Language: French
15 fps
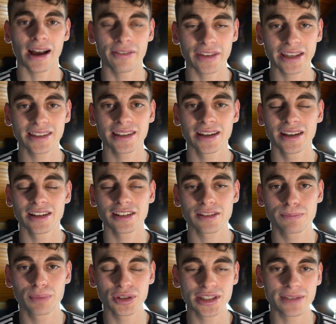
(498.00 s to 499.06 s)
avec
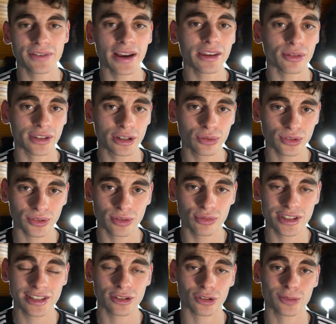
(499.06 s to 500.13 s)
Spotify, en écoutant des
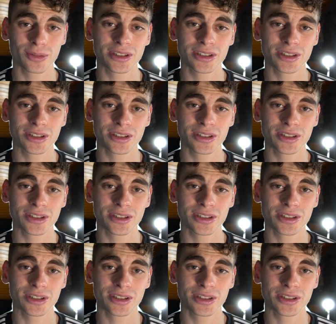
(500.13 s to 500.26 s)
musiques sur